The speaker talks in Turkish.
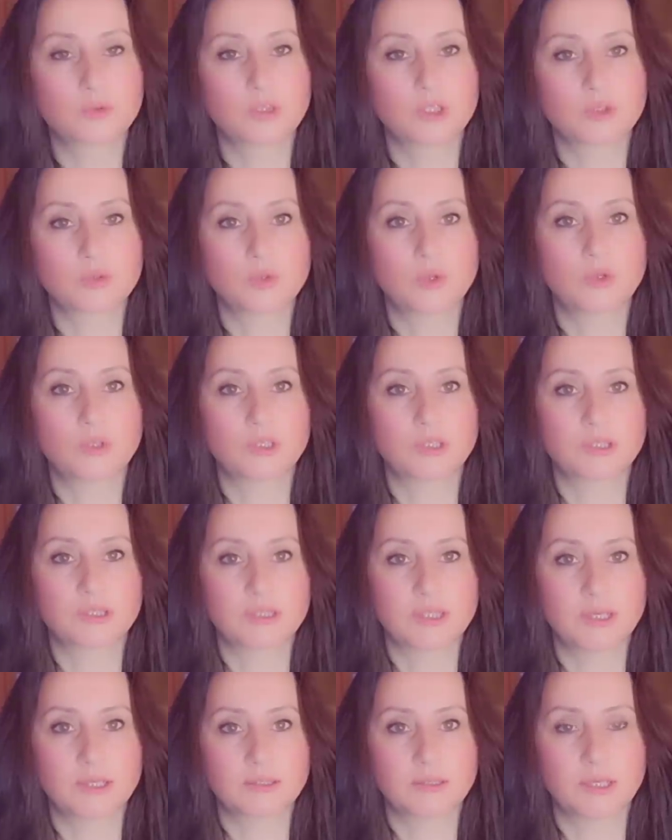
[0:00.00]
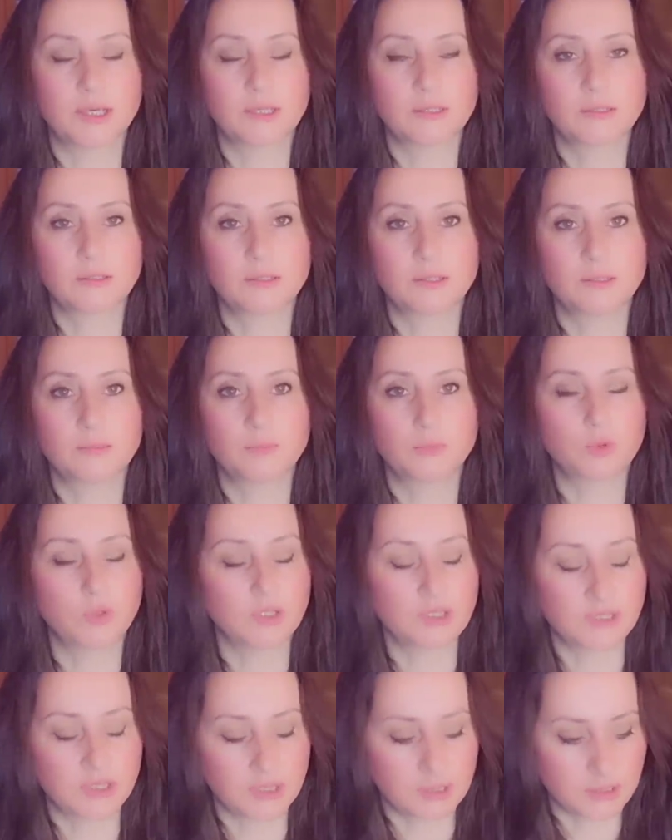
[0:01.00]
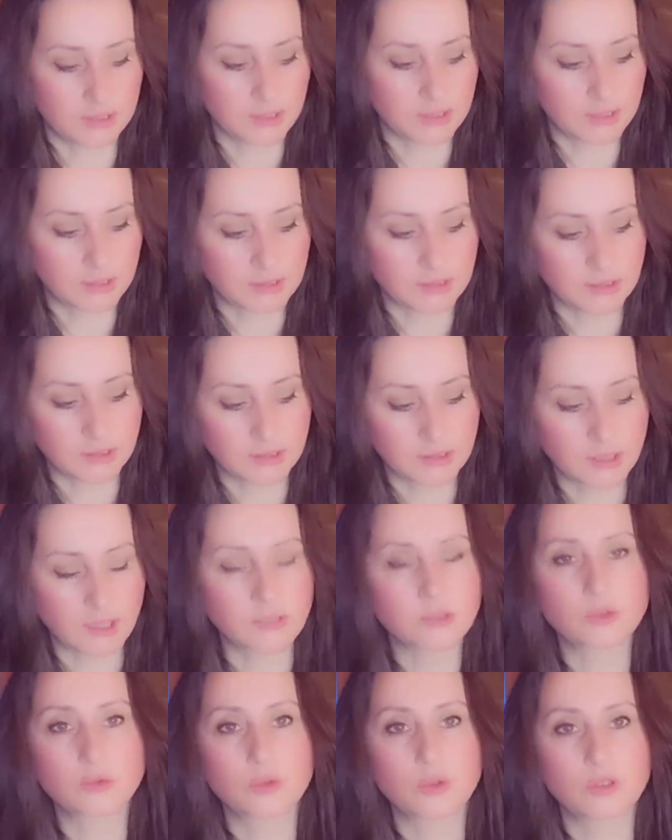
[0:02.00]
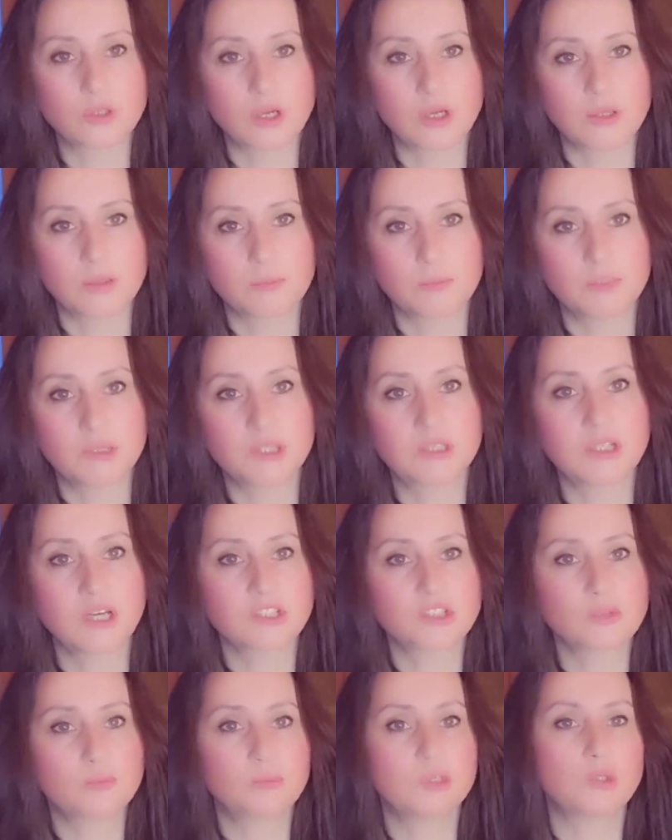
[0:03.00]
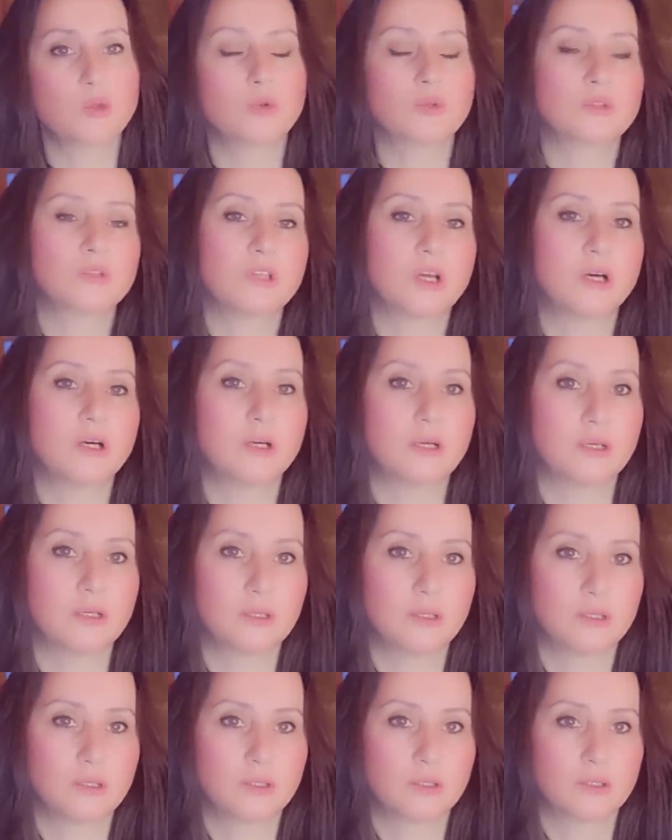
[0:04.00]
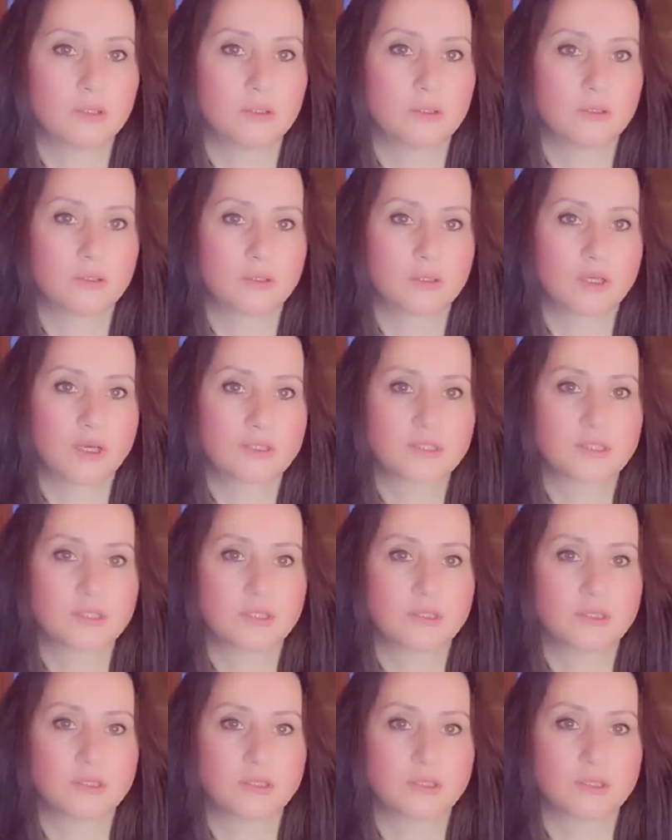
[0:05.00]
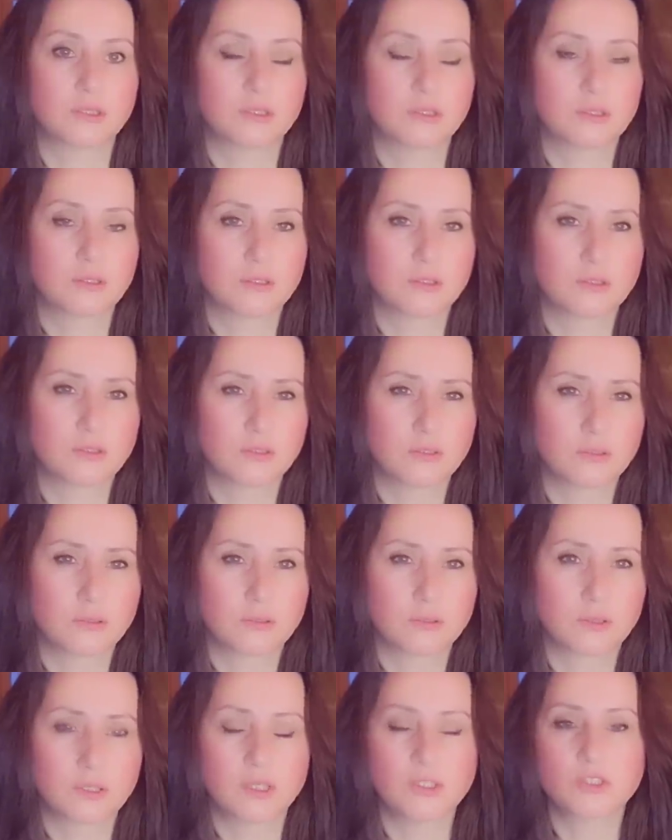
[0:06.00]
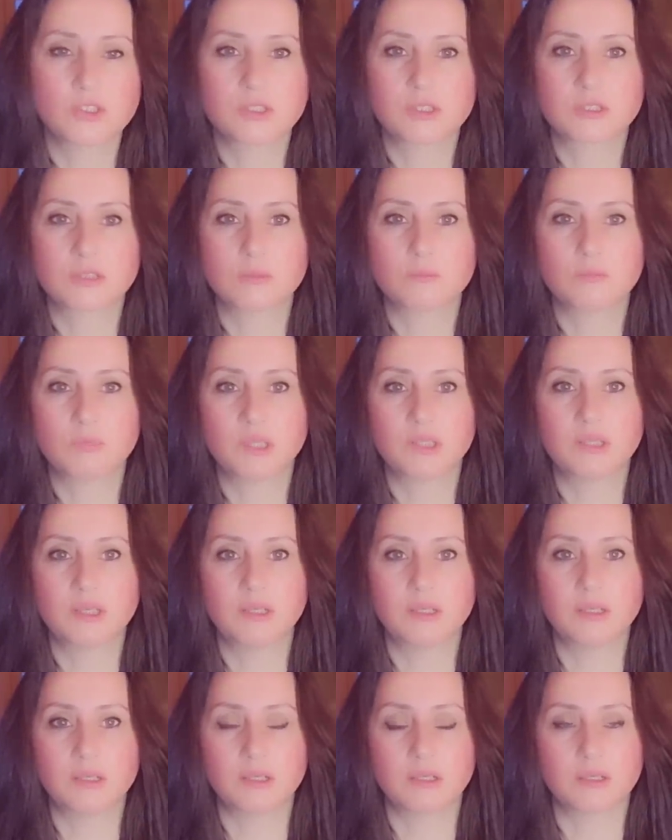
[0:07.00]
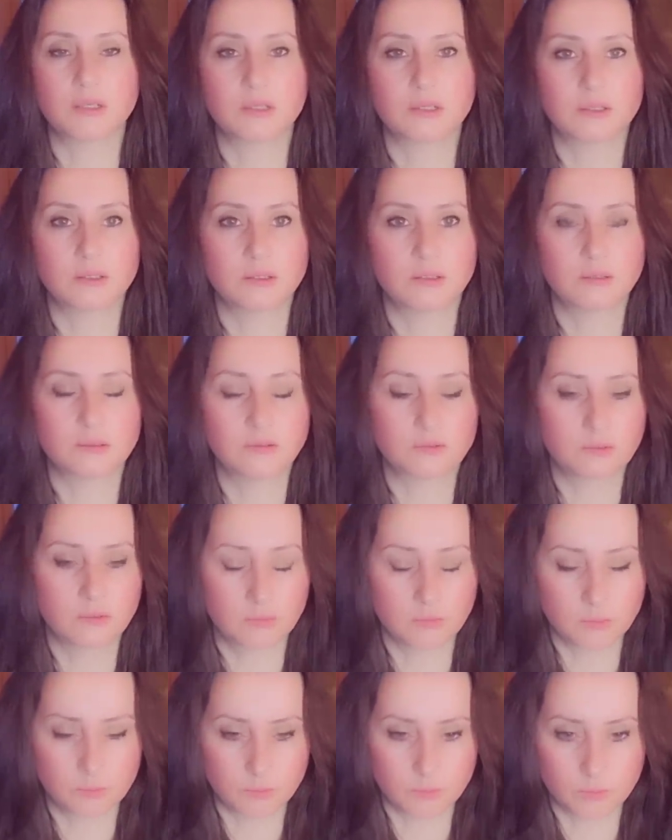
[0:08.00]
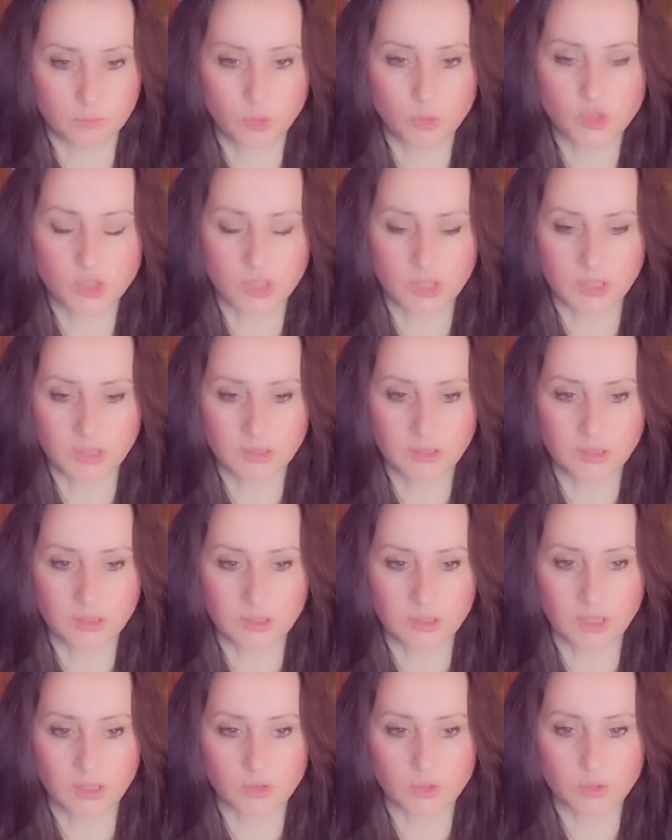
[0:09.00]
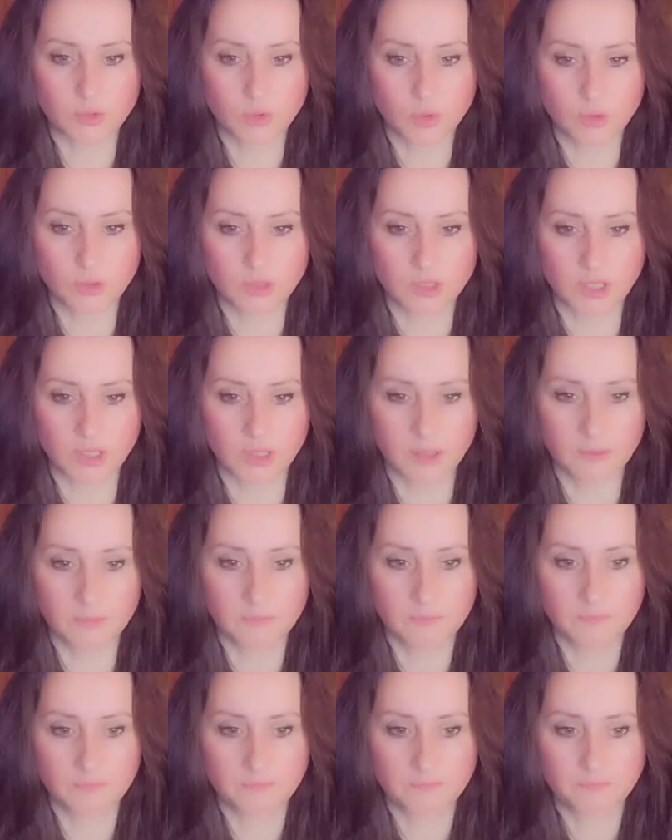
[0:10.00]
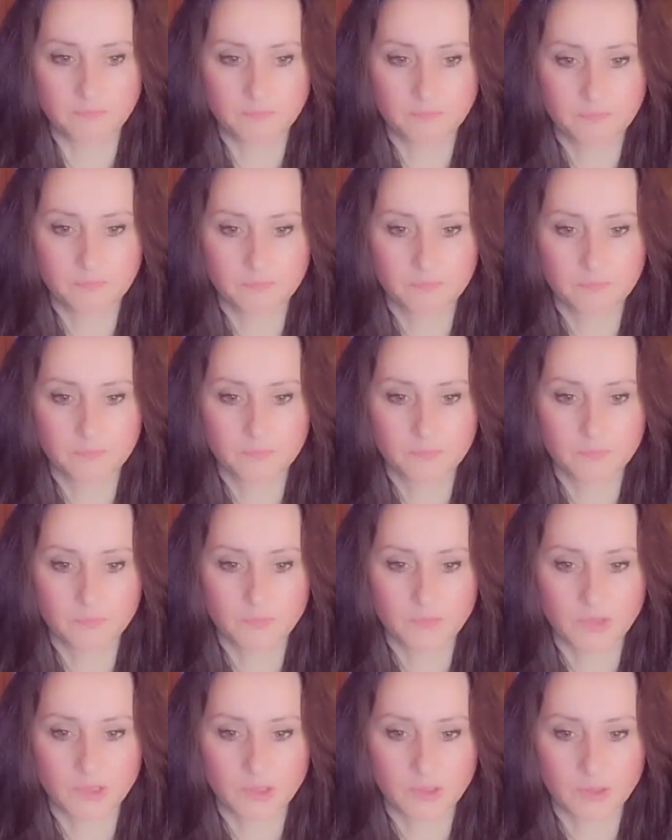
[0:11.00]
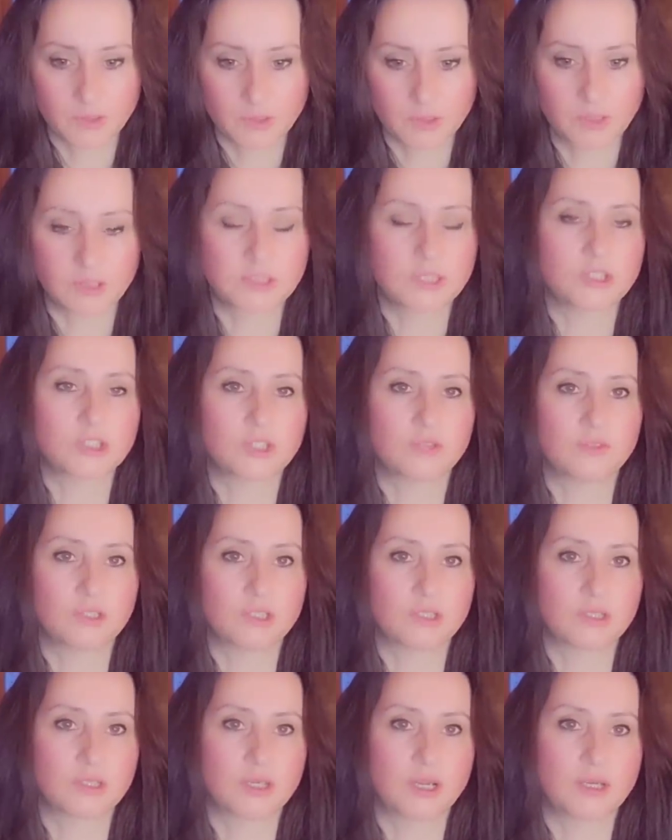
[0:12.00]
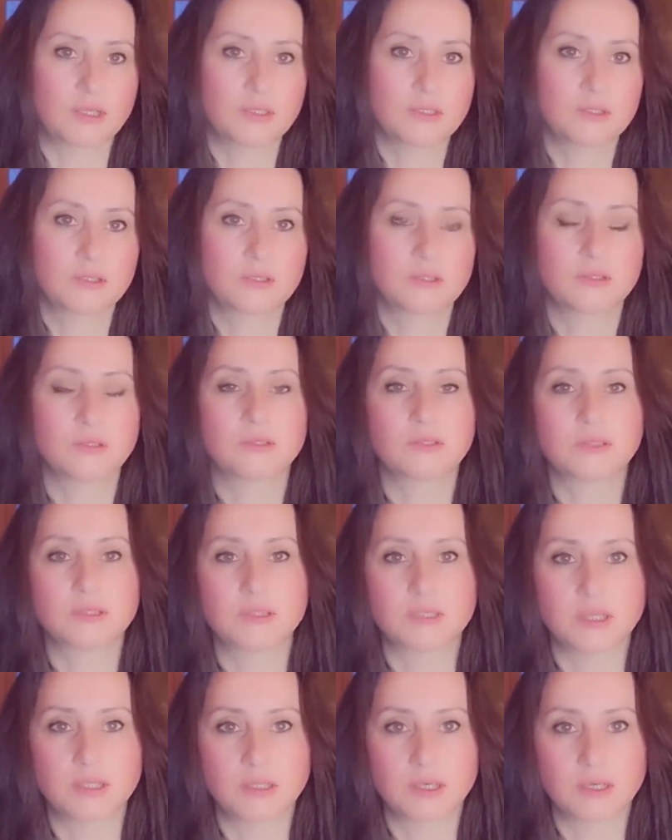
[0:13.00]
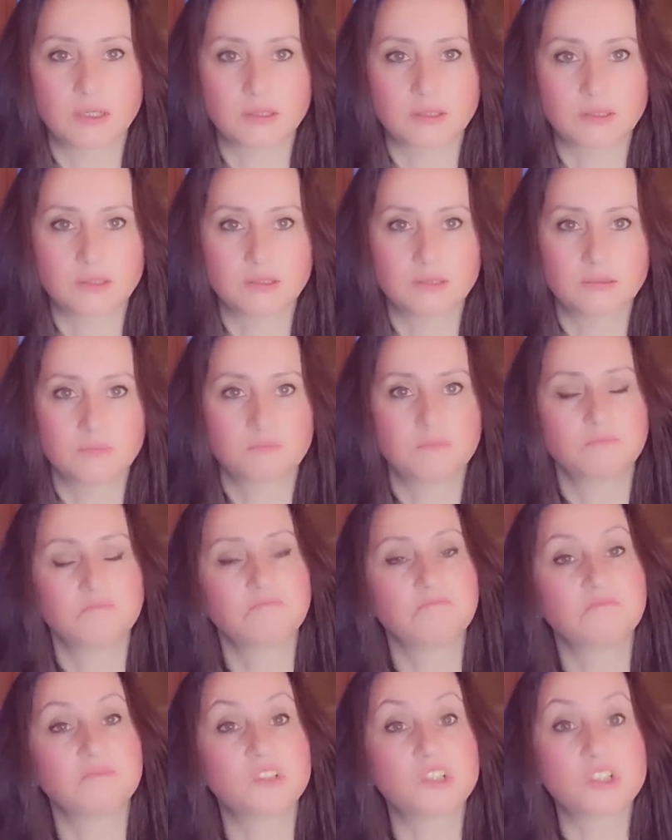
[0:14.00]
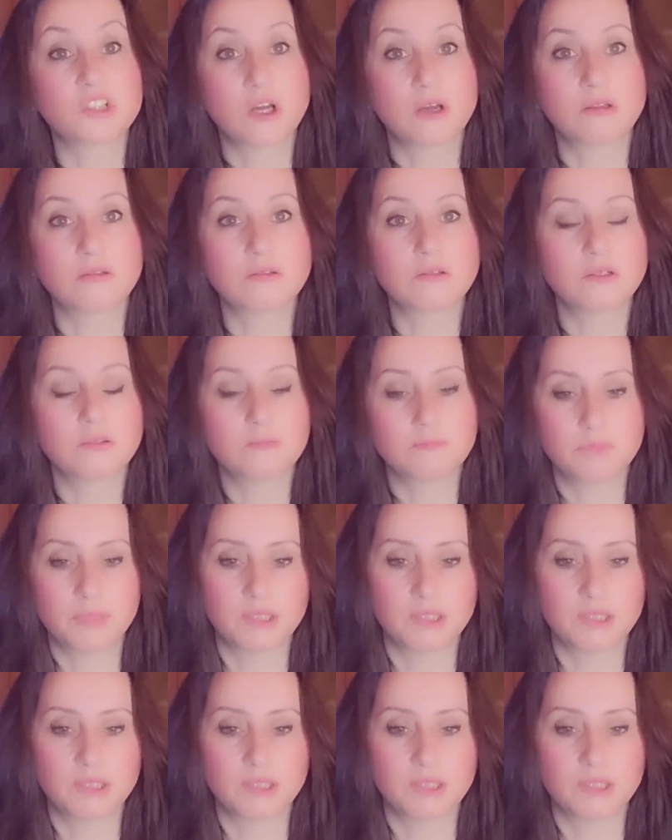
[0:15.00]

süre sonra da zaten bu eziyetleri ettikten sonra birkaç bidon daha gaz yağını genç kızın bedenini ıı, boca ettikten sonra ateşe verirler Senahat'in canlı